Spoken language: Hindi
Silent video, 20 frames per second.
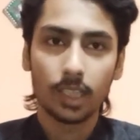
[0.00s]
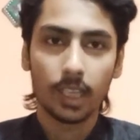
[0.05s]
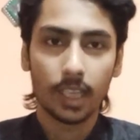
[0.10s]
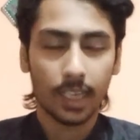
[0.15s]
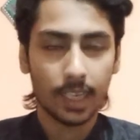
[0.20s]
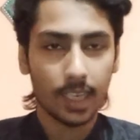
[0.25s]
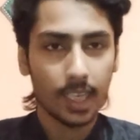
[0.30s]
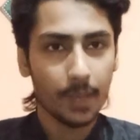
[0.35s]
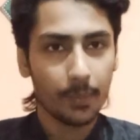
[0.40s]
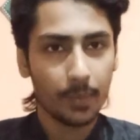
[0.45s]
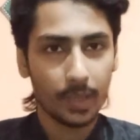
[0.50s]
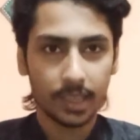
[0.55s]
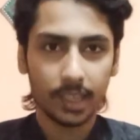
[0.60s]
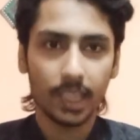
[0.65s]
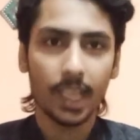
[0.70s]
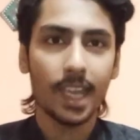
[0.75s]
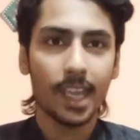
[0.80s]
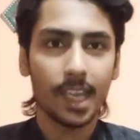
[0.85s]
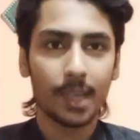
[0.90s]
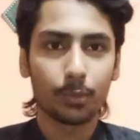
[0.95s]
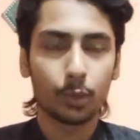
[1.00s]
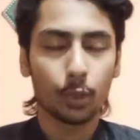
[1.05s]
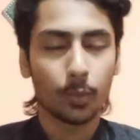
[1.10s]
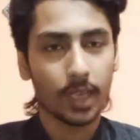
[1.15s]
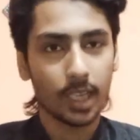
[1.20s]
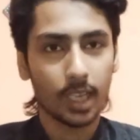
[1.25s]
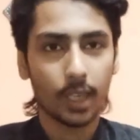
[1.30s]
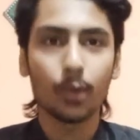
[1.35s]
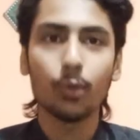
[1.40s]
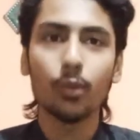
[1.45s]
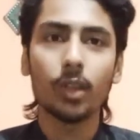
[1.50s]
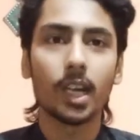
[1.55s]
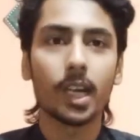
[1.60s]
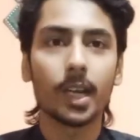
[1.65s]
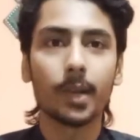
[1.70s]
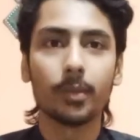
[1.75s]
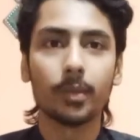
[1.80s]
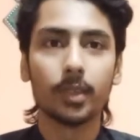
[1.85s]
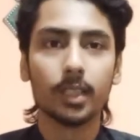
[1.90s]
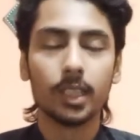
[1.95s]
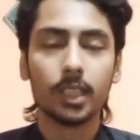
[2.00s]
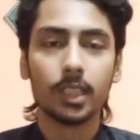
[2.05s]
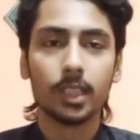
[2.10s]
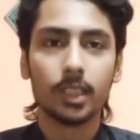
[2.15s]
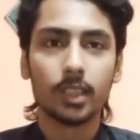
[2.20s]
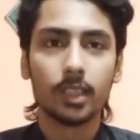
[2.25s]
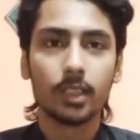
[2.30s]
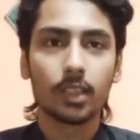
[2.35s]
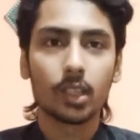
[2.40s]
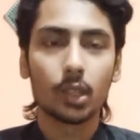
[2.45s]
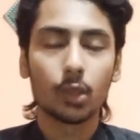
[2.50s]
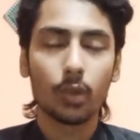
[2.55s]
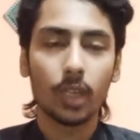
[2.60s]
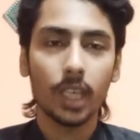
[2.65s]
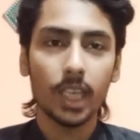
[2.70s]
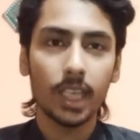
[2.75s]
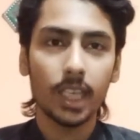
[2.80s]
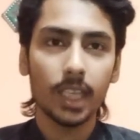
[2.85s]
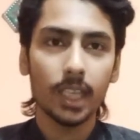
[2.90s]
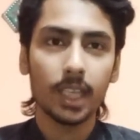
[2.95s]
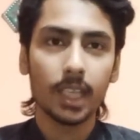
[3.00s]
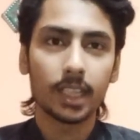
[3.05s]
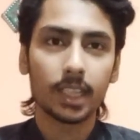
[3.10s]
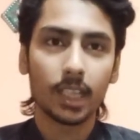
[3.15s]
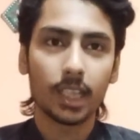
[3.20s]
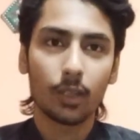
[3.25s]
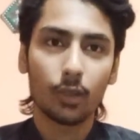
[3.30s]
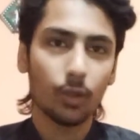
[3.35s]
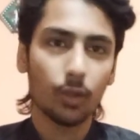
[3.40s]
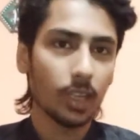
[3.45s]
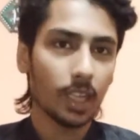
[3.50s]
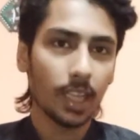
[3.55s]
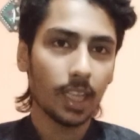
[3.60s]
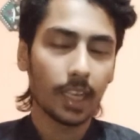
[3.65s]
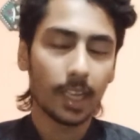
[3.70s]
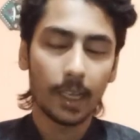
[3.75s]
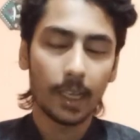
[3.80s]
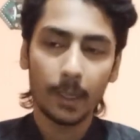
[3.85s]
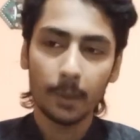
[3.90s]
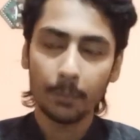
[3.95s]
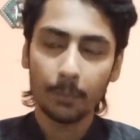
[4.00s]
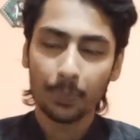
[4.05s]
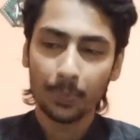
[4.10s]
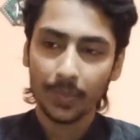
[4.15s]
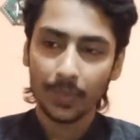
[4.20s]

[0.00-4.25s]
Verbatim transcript: करना बनता है अब तो मैं करूँगा अब क्योंकि देखो ना यार